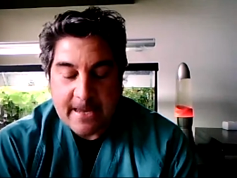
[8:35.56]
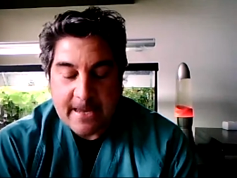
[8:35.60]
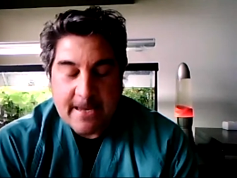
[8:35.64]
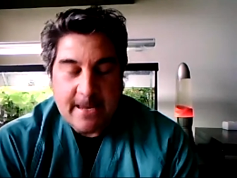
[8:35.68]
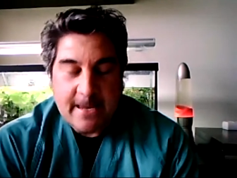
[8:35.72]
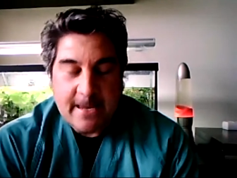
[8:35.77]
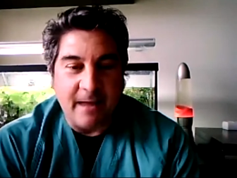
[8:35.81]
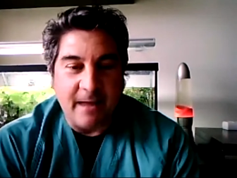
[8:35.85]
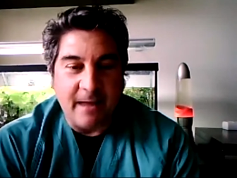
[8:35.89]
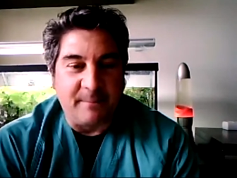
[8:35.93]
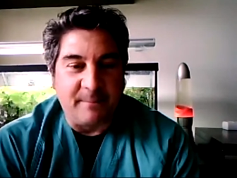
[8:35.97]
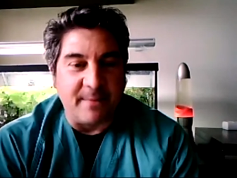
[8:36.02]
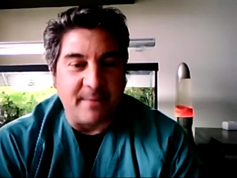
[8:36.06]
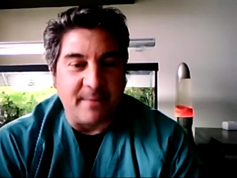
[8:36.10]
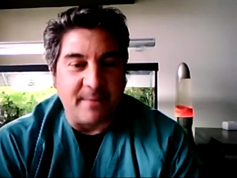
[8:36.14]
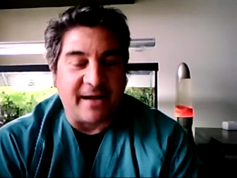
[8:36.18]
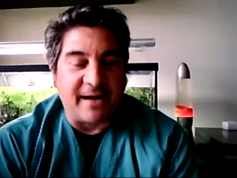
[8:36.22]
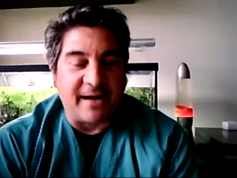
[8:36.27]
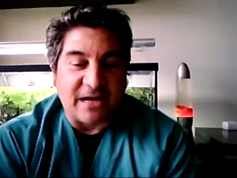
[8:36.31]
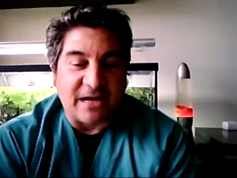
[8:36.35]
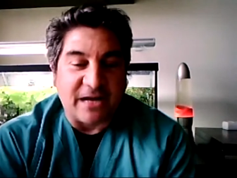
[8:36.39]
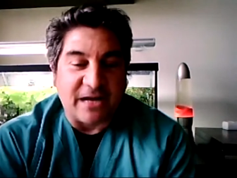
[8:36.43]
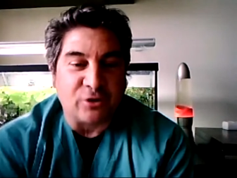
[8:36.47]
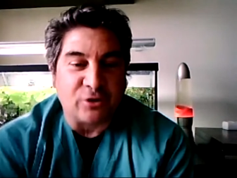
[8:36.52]
El primer
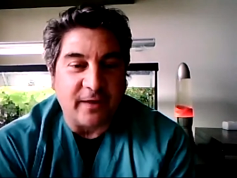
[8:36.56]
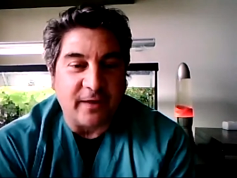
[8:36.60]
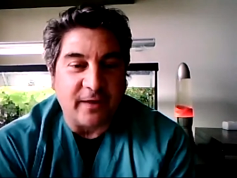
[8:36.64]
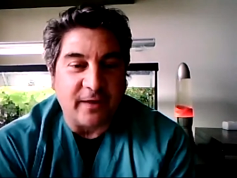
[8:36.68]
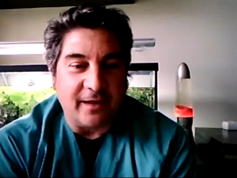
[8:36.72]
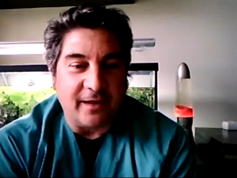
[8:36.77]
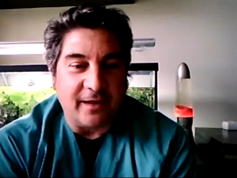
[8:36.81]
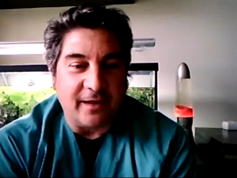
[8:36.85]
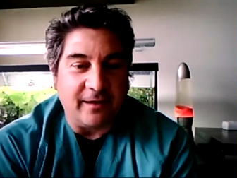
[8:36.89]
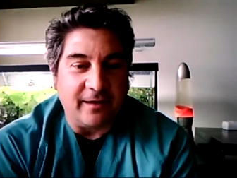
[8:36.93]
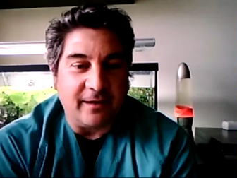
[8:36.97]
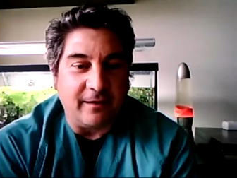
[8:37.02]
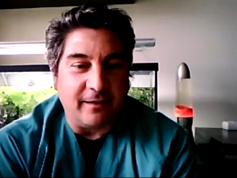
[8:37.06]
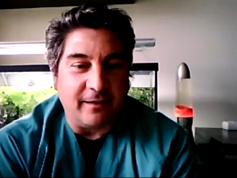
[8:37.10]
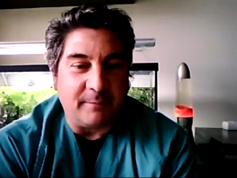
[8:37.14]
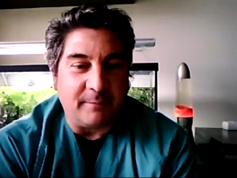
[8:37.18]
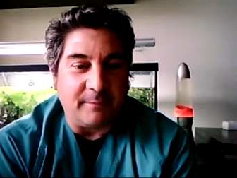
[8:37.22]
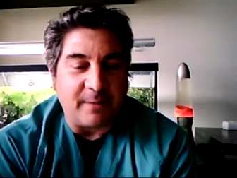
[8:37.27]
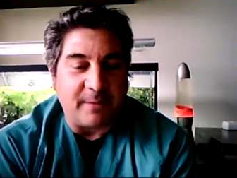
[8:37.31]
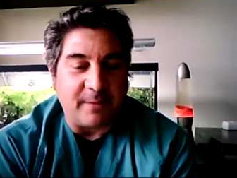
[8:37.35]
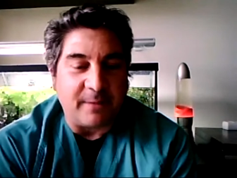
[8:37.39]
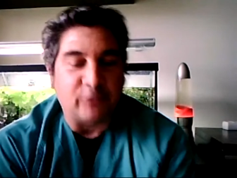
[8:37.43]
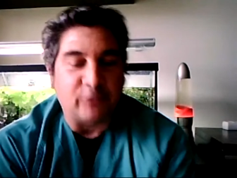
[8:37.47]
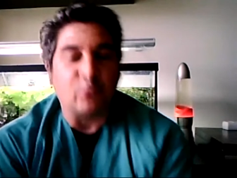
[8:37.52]
caso de
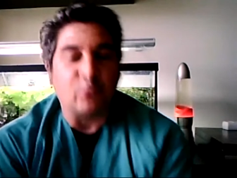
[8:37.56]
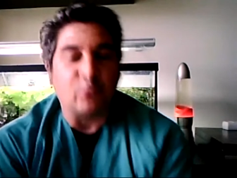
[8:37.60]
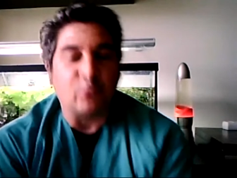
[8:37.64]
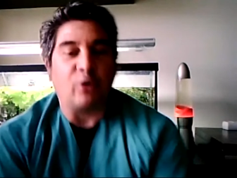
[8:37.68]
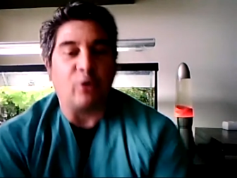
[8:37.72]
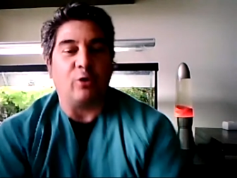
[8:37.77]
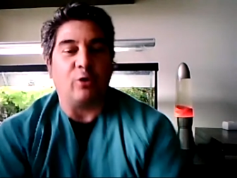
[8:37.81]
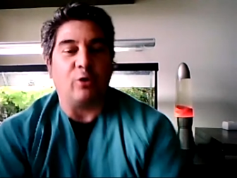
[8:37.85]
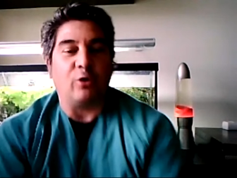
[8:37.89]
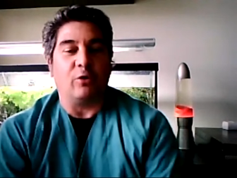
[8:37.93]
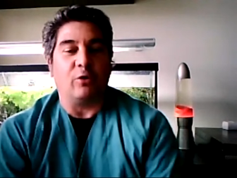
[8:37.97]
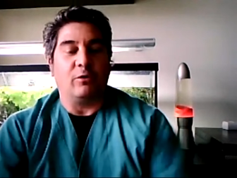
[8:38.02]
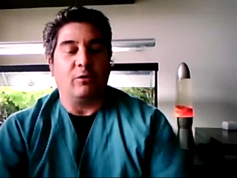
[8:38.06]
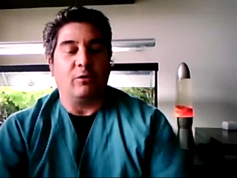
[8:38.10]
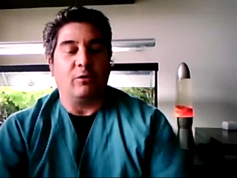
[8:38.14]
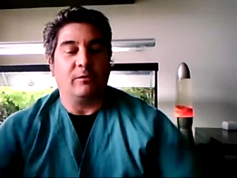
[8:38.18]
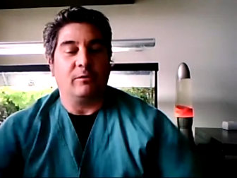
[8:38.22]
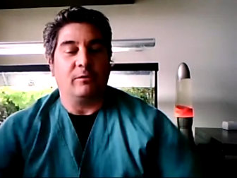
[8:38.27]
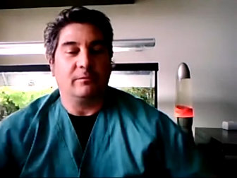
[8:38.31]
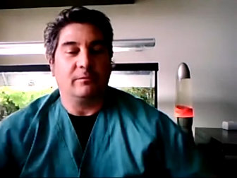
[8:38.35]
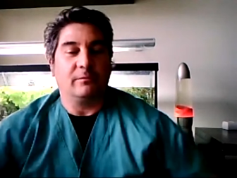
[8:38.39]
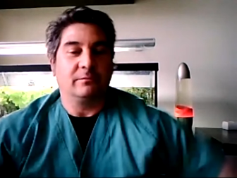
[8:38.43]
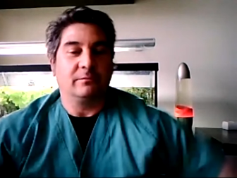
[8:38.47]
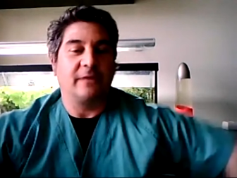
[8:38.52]

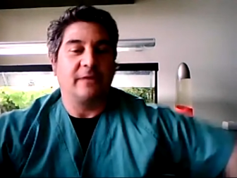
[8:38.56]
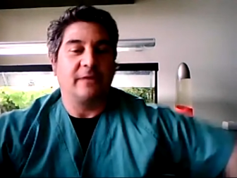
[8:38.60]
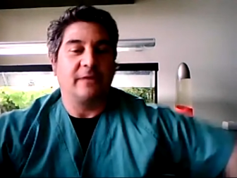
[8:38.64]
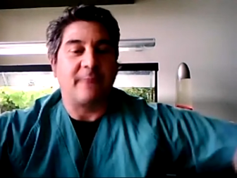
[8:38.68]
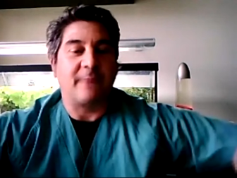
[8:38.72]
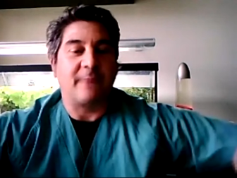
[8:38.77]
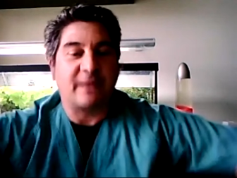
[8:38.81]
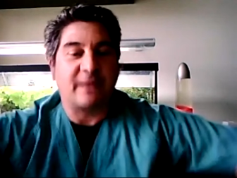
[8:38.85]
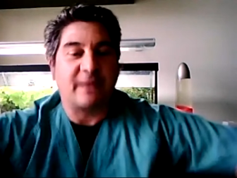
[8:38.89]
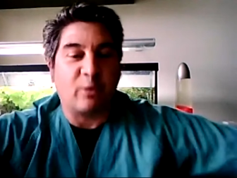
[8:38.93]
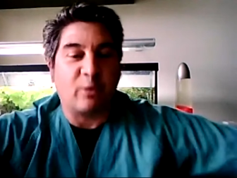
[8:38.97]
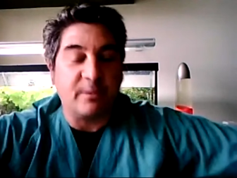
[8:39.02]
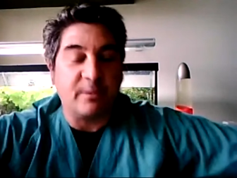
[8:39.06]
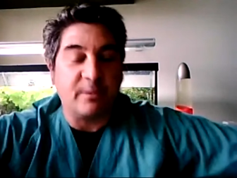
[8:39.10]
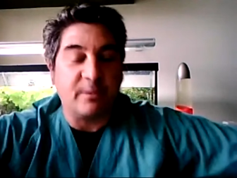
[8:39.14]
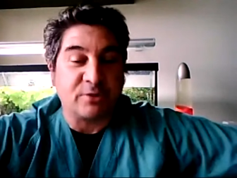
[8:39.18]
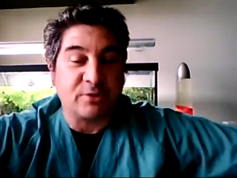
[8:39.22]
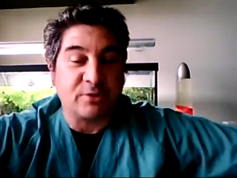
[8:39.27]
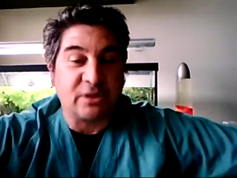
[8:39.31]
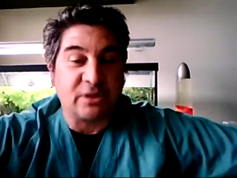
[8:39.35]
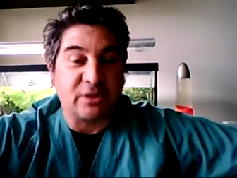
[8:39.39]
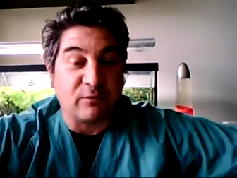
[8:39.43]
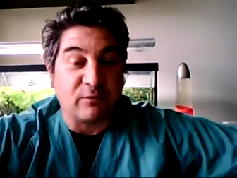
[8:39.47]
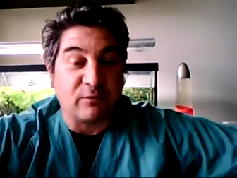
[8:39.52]
prematuro de madre COVID
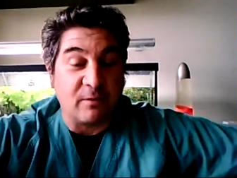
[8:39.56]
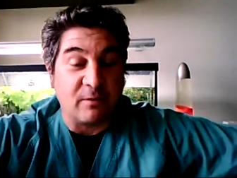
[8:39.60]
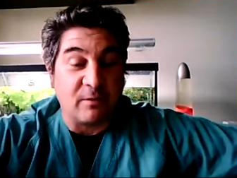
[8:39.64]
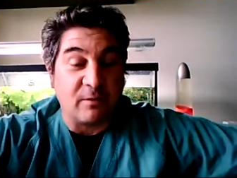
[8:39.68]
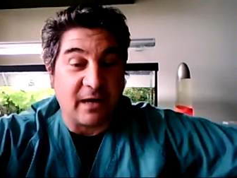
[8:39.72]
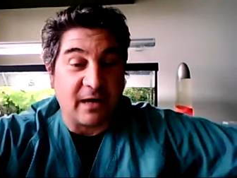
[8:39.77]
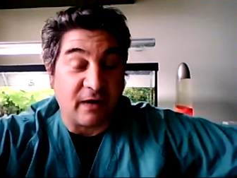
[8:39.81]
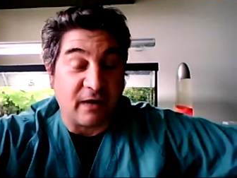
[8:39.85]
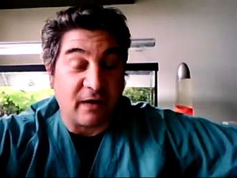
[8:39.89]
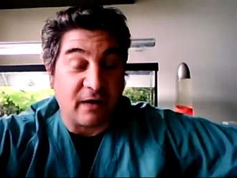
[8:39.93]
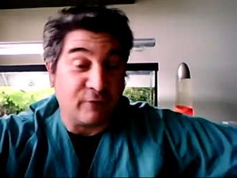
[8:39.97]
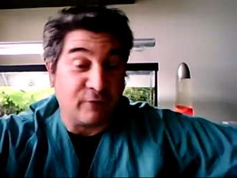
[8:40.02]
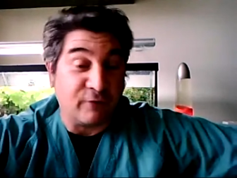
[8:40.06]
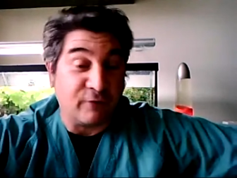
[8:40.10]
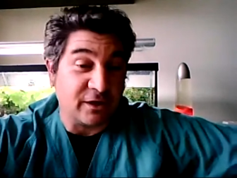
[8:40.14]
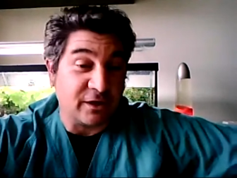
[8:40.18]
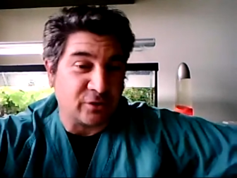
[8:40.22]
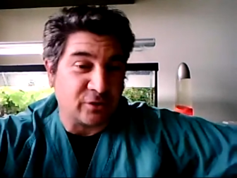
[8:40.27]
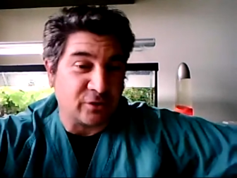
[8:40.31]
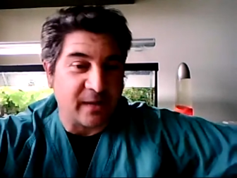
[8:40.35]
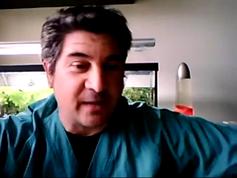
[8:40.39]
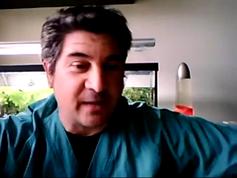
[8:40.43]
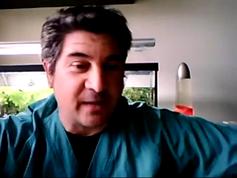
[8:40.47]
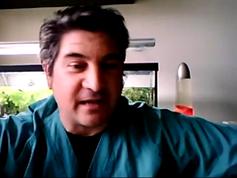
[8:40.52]
positivo fue en Málaga,
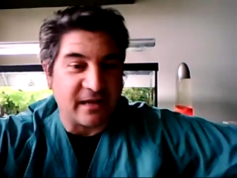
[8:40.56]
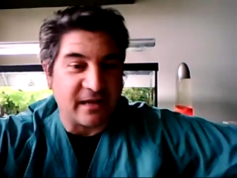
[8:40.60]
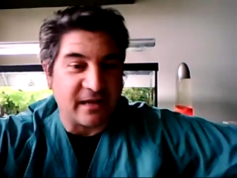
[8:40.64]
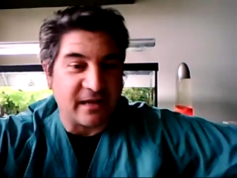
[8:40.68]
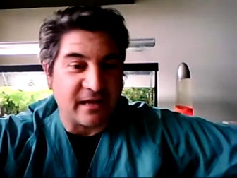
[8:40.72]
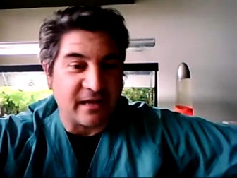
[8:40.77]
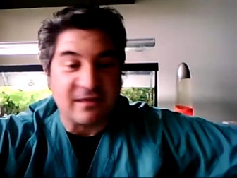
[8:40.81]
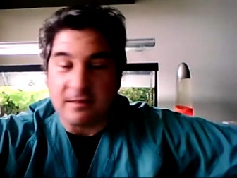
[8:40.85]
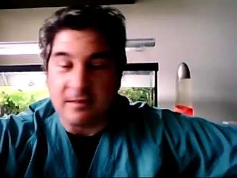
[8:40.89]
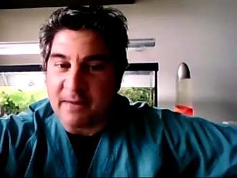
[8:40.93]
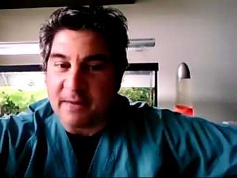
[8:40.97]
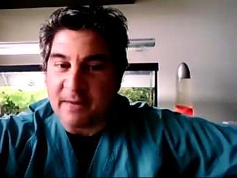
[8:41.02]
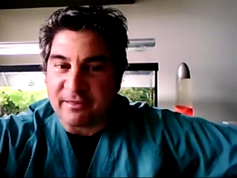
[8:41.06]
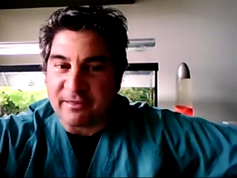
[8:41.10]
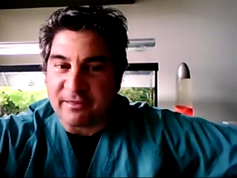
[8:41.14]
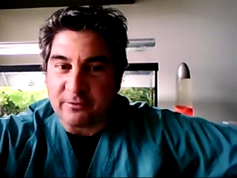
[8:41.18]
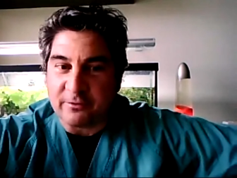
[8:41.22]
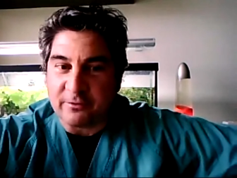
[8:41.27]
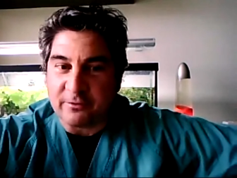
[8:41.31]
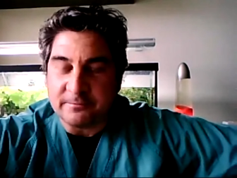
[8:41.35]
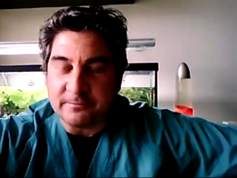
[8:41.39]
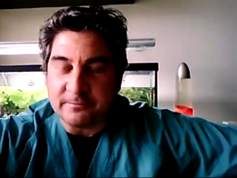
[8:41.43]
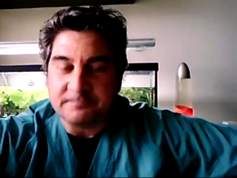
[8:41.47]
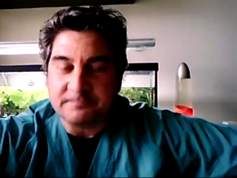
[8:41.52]
sobre el 15 de
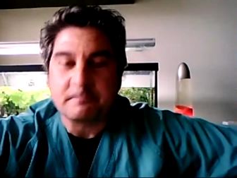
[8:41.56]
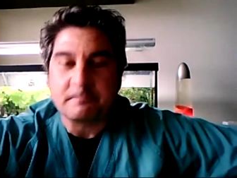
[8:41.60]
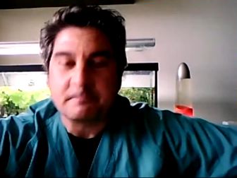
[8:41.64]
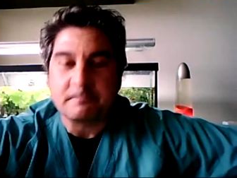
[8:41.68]
marzo.